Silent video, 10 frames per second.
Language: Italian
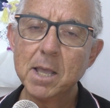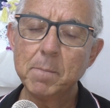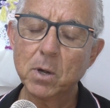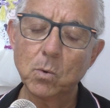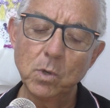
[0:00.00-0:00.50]

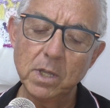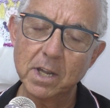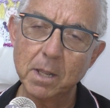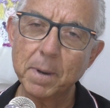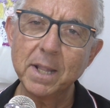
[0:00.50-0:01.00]
per cui
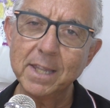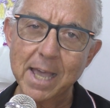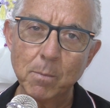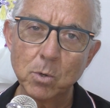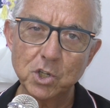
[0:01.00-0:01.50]

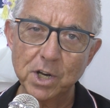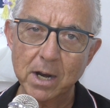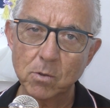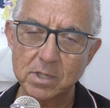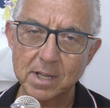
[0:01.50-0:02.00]
riprendiamoci la
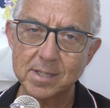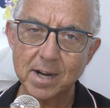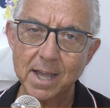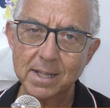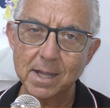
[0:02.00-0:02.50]
nostra
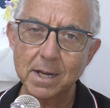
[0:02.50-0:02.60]
strada,